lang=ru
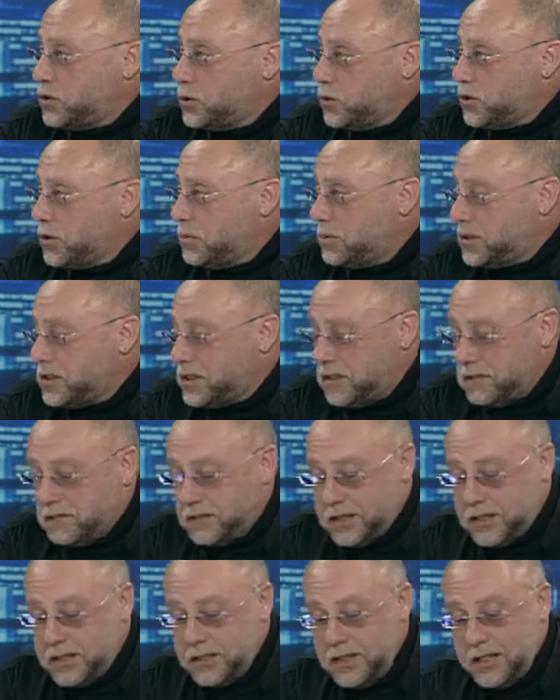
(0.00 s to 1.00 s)
что ты писал в
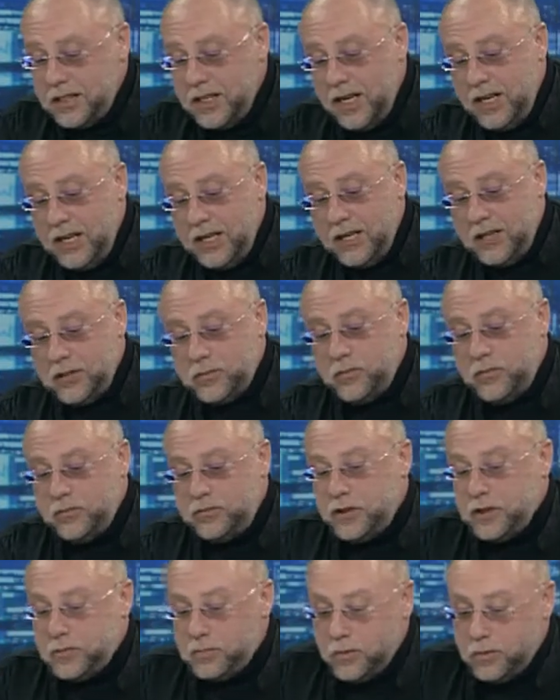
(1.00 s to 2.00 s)
этот день. Я вспомнил
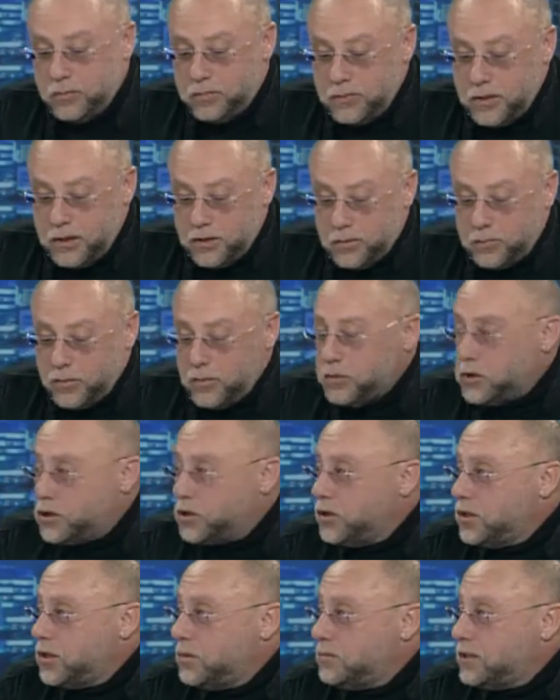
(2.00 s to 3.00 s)
Facebook мне напомнил,
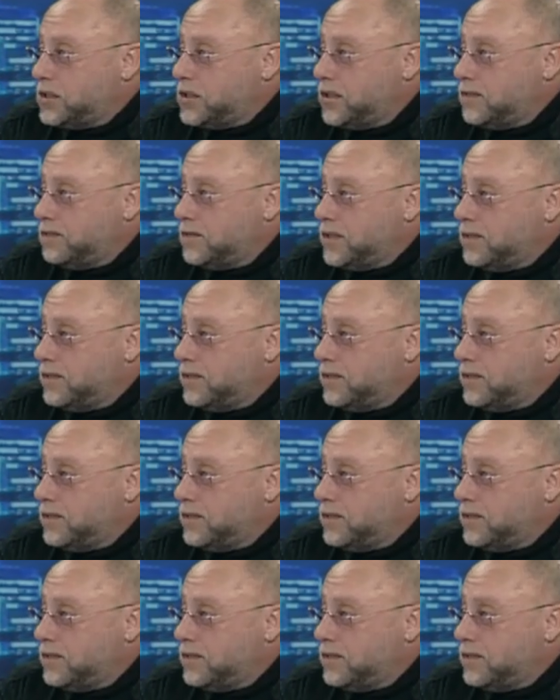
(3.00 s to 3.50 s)
что я написал в